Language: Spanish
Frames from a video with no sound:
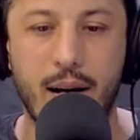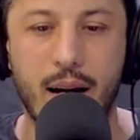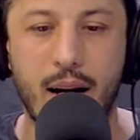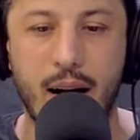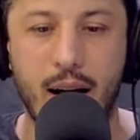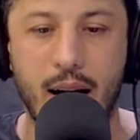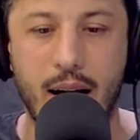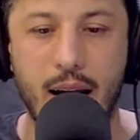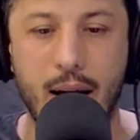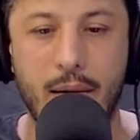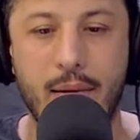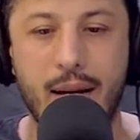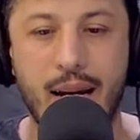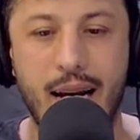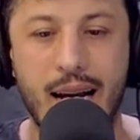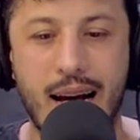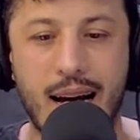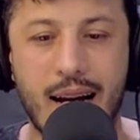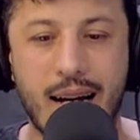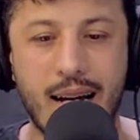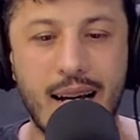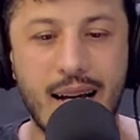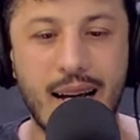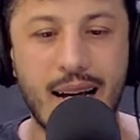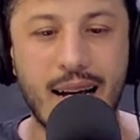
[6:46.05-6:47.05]

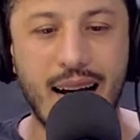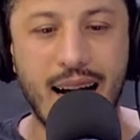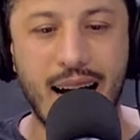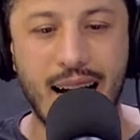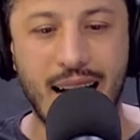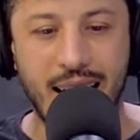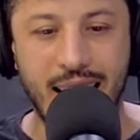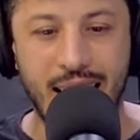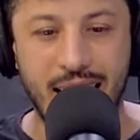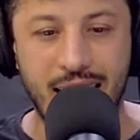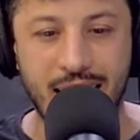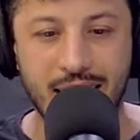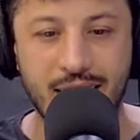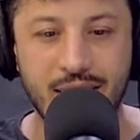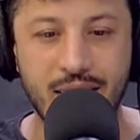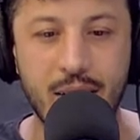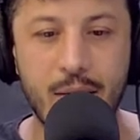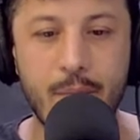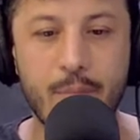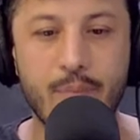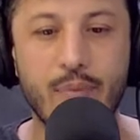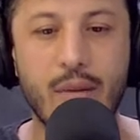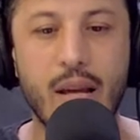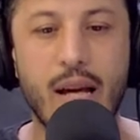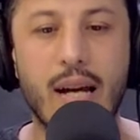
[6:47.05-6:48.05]
Arabela Carreras.
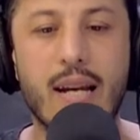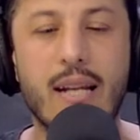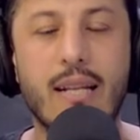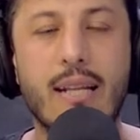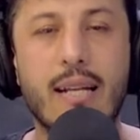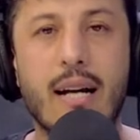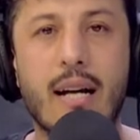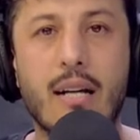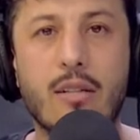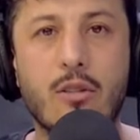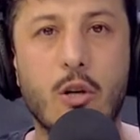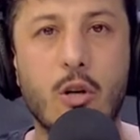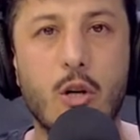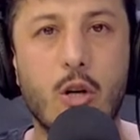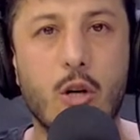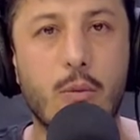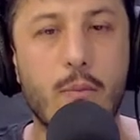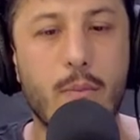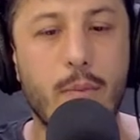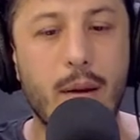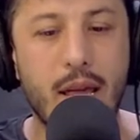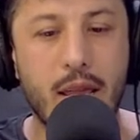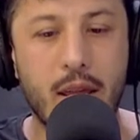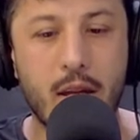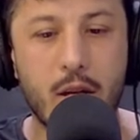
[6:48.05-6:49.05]
En ese caso, los
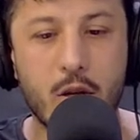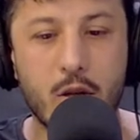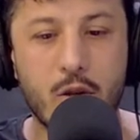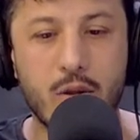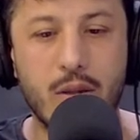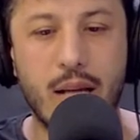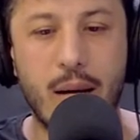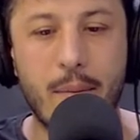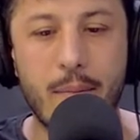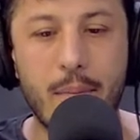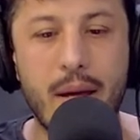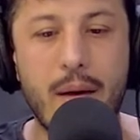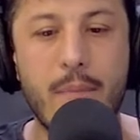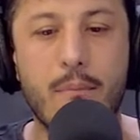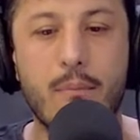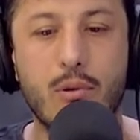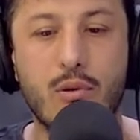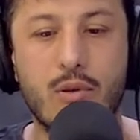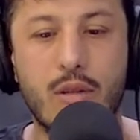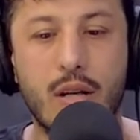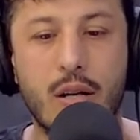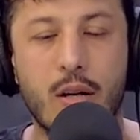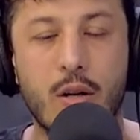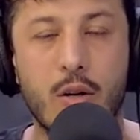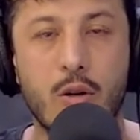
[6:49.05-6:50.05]
medios también
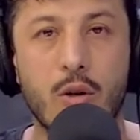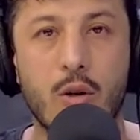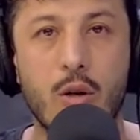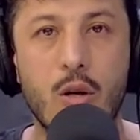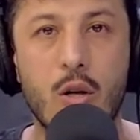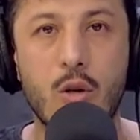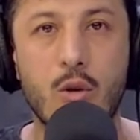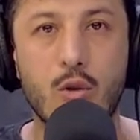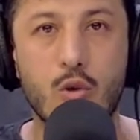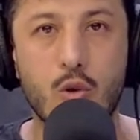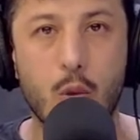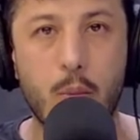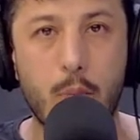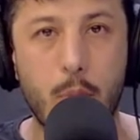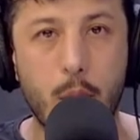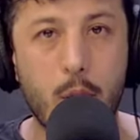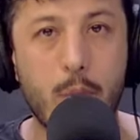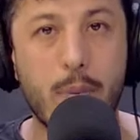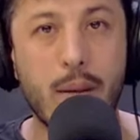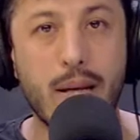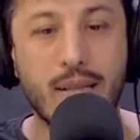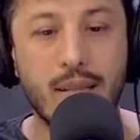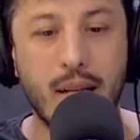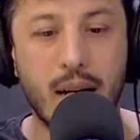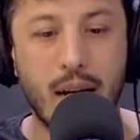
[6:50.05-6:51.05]
pusieron sus
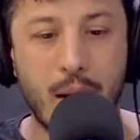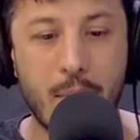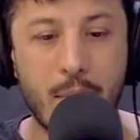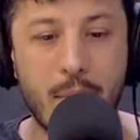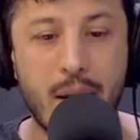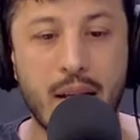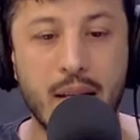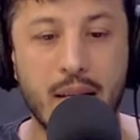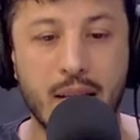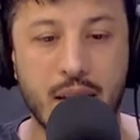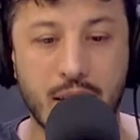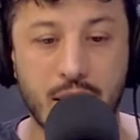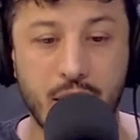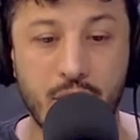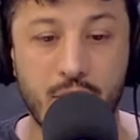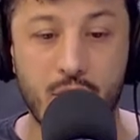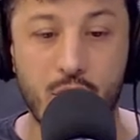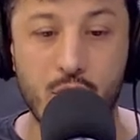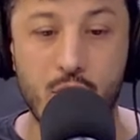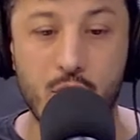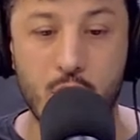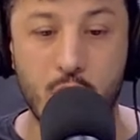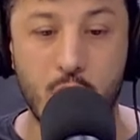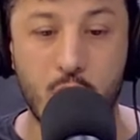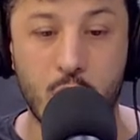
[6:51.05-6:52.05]
propias herramientas en
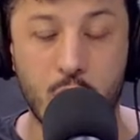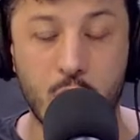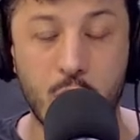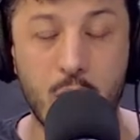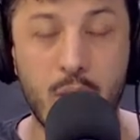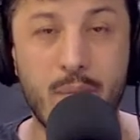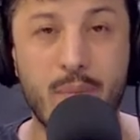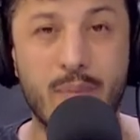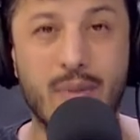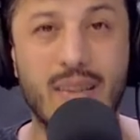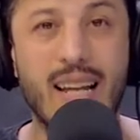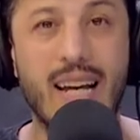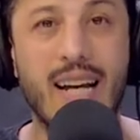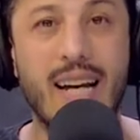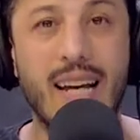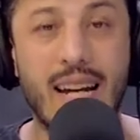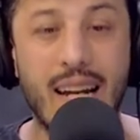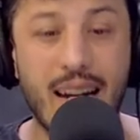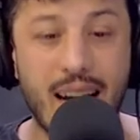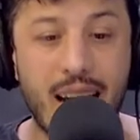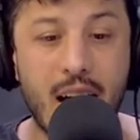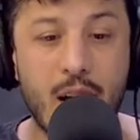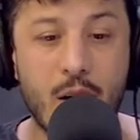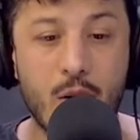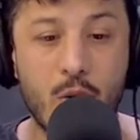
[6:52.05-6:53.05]
función de
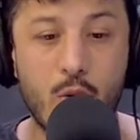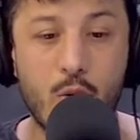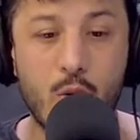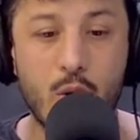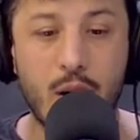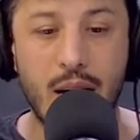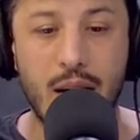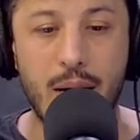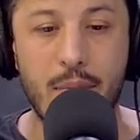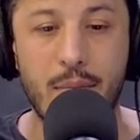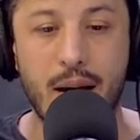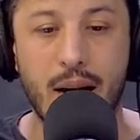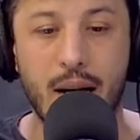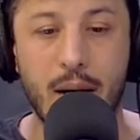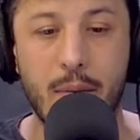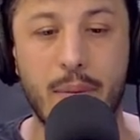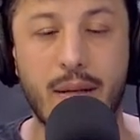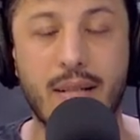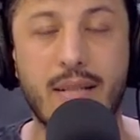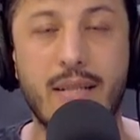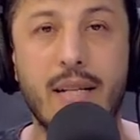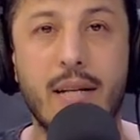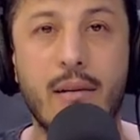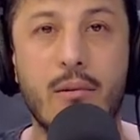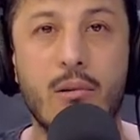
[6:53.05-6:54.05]
generar un clima
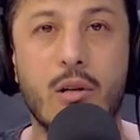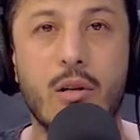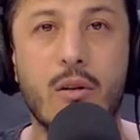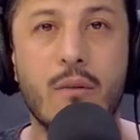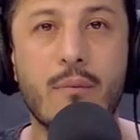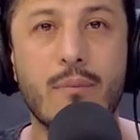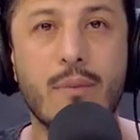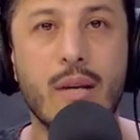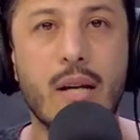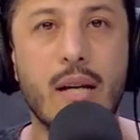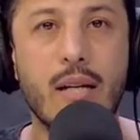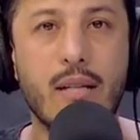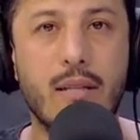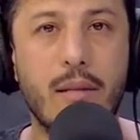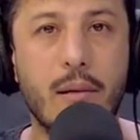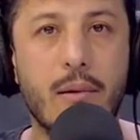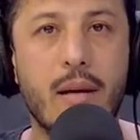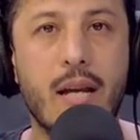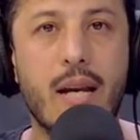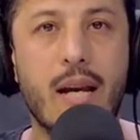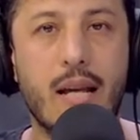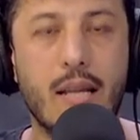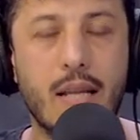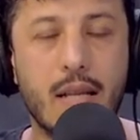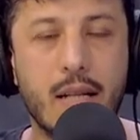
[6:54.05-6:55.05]
represivo, y si
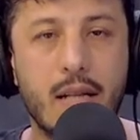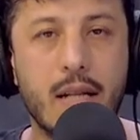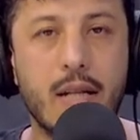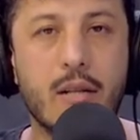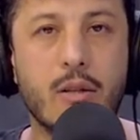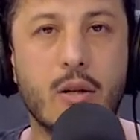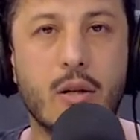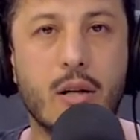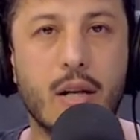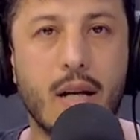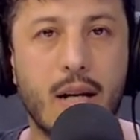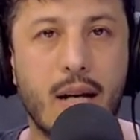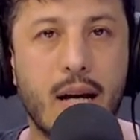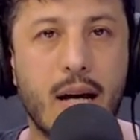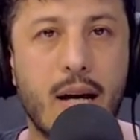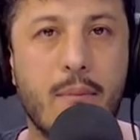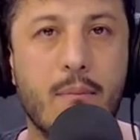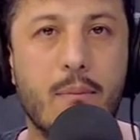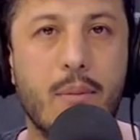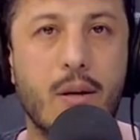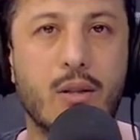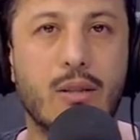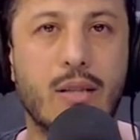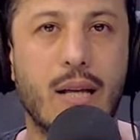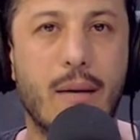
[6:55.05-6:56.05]
bien hay distintos
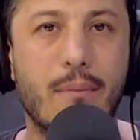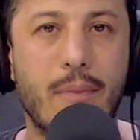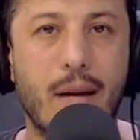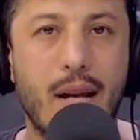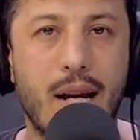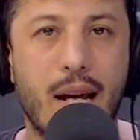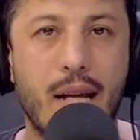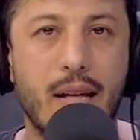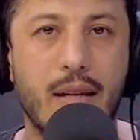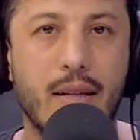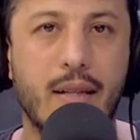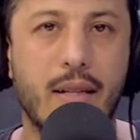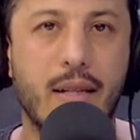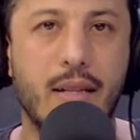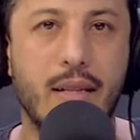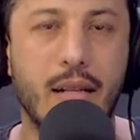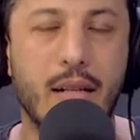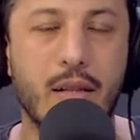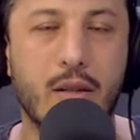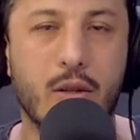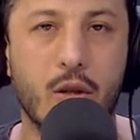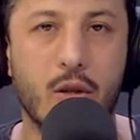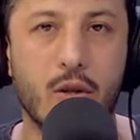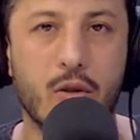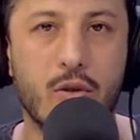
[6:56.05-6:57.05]
ejemplos, también hay
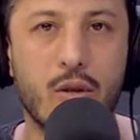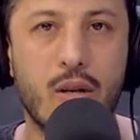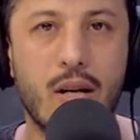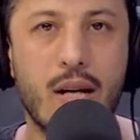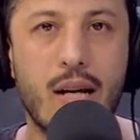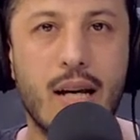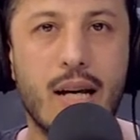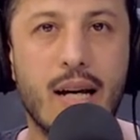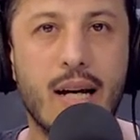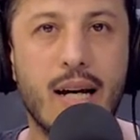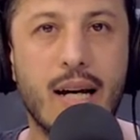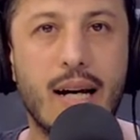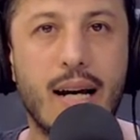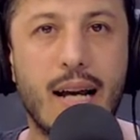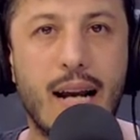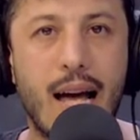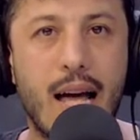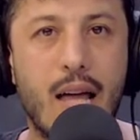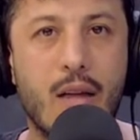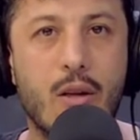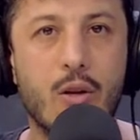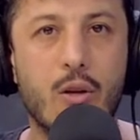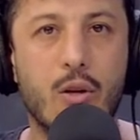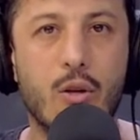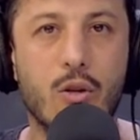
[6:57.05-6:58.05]
distintos
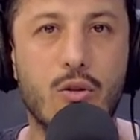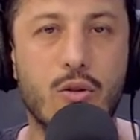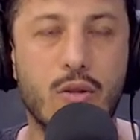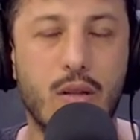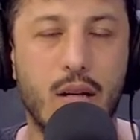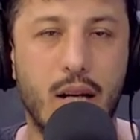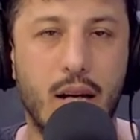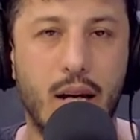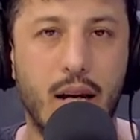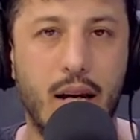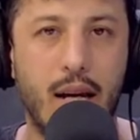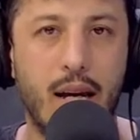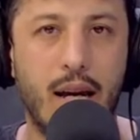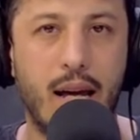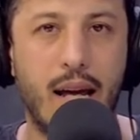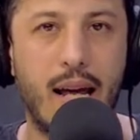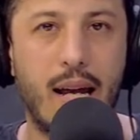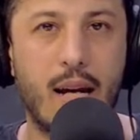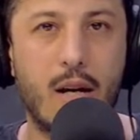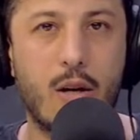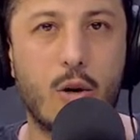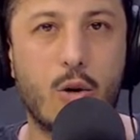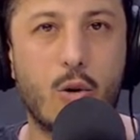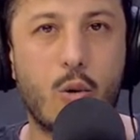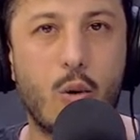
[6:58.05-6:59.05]
grados eh,
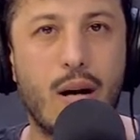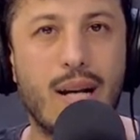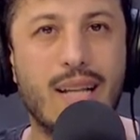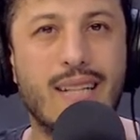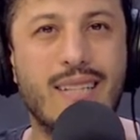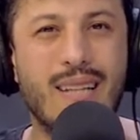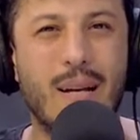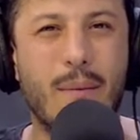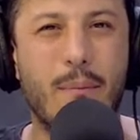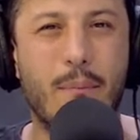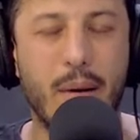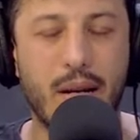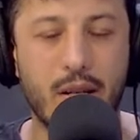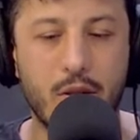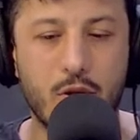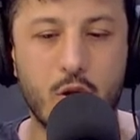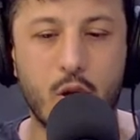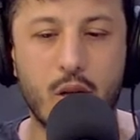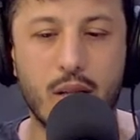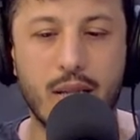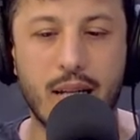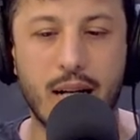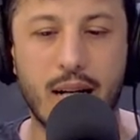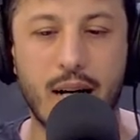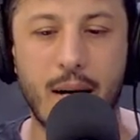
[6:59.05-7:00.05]
en los cuales se expresó
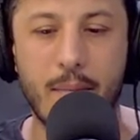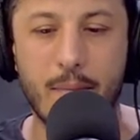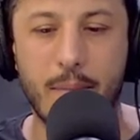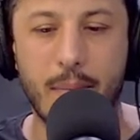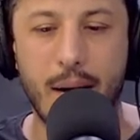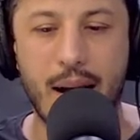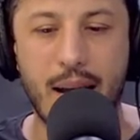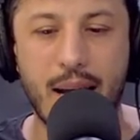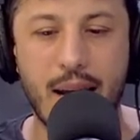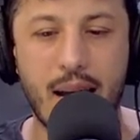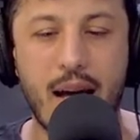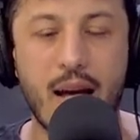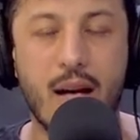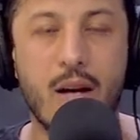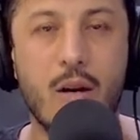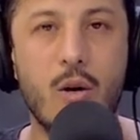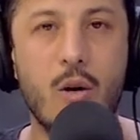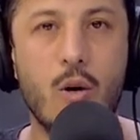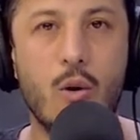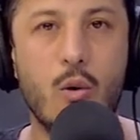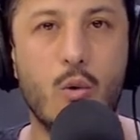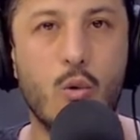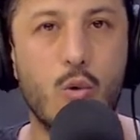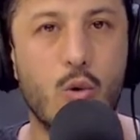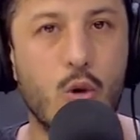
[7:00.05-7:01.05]
esta campaña.
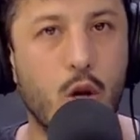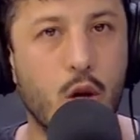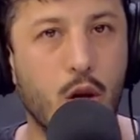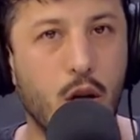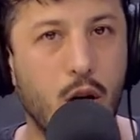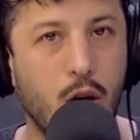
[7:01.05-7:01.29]
Uno de